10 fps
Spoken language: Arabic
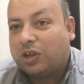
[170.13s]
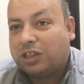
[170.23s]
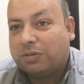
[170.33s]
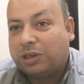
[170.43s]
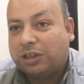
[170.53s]

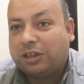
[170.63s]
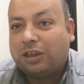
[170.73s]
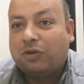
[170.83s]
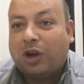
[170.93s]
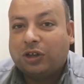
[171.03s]
واط
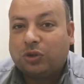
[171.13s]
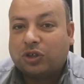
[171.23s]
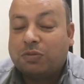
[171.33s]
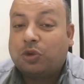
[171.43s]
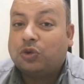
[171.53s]
تبريد الواحد
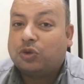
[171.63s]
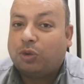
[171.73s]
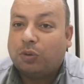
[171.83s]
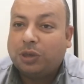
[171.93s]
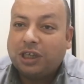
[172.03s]
حصان بيكون
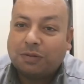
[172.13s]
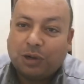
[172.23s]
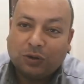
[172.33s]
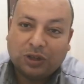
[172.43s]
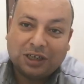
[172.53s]

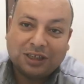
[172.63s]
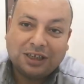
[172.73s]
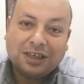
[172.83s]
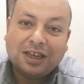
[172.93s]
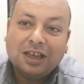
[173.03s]

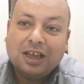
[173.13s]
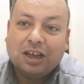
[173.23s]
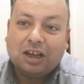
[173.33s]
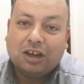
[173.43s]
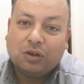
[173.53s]
734
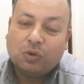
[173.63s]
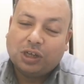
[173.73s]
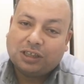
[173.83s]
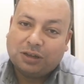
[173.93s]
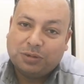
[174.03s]
آه،
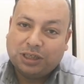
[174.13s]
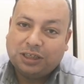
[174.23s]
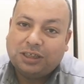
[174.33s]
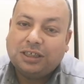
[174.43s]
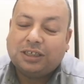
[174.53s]
واط
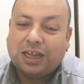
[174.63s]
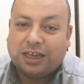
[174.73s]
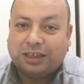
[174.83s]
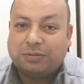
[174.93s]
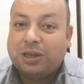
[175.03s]
تبريدي
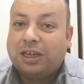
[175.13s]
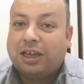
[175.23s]
تقريبا